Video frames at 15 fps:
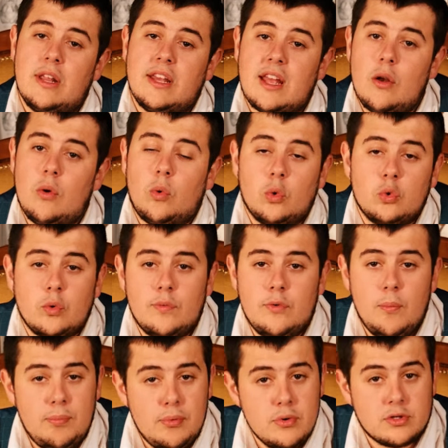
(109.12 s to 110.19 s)
dans lesquelles on
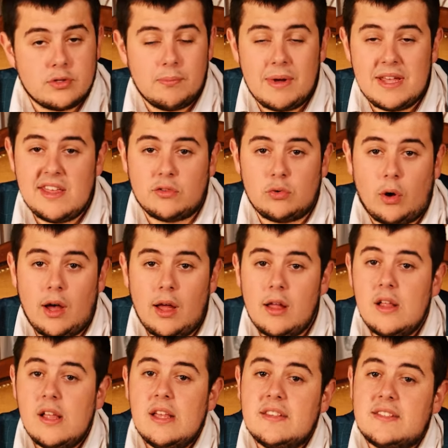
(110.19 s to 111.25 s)
retrouve le plus
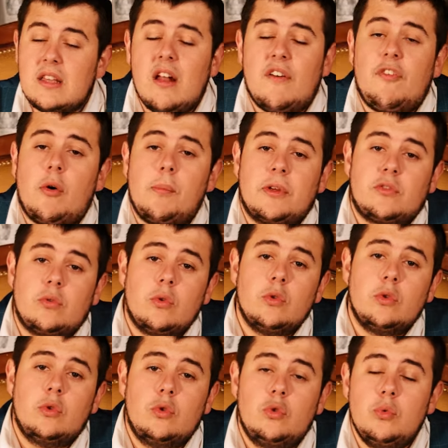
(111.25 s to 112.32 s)
Mayazora, c'est la formation de